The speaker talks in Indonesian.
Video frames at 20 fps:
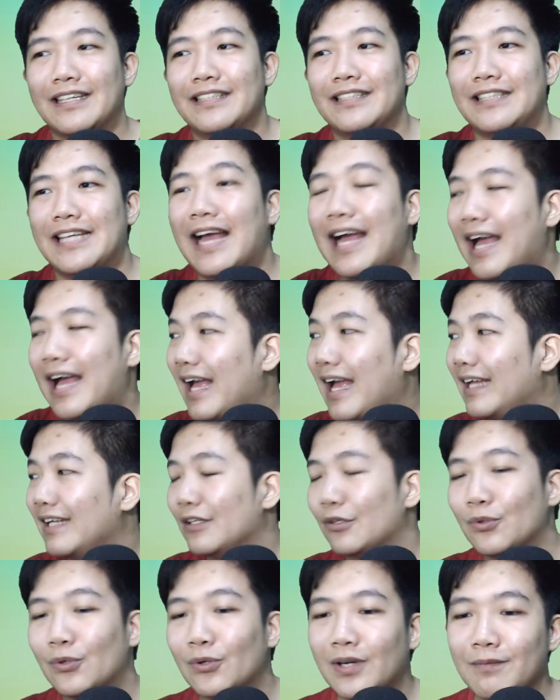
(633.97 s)
ya
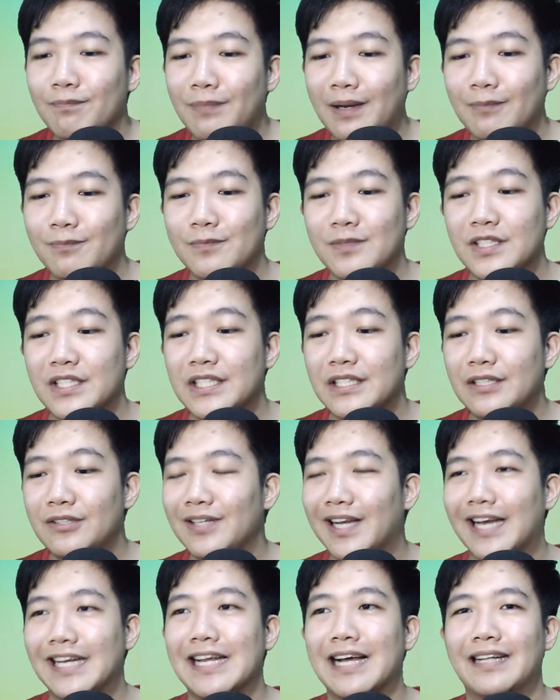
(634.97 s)
dulu kan PUBG itu
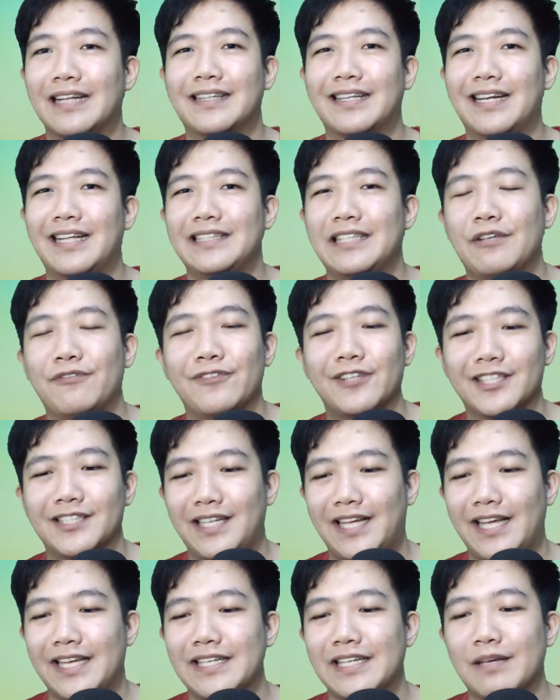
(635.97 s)
nggak ada alternatifnya selain